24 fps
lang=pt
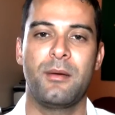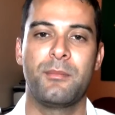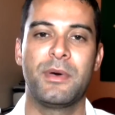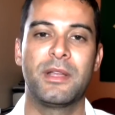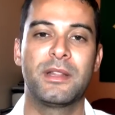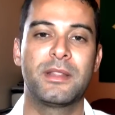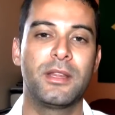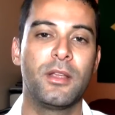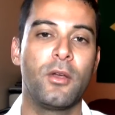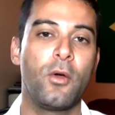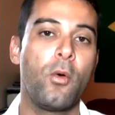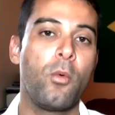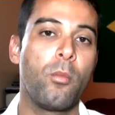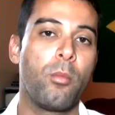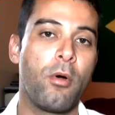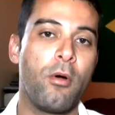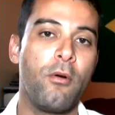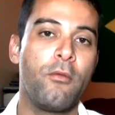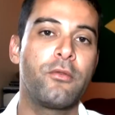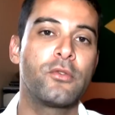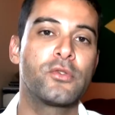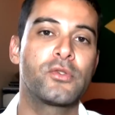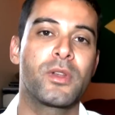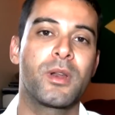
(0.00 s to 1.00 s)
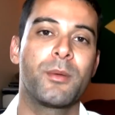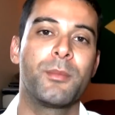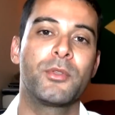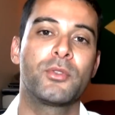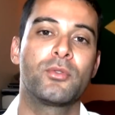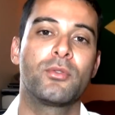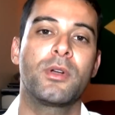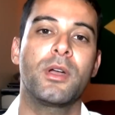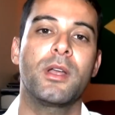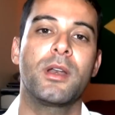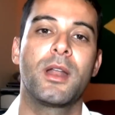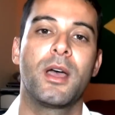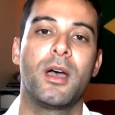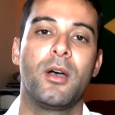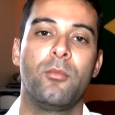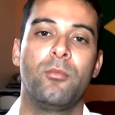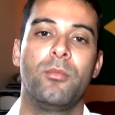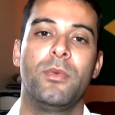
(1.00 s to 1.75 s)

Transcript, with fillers: manter o bom funcionamento do canal,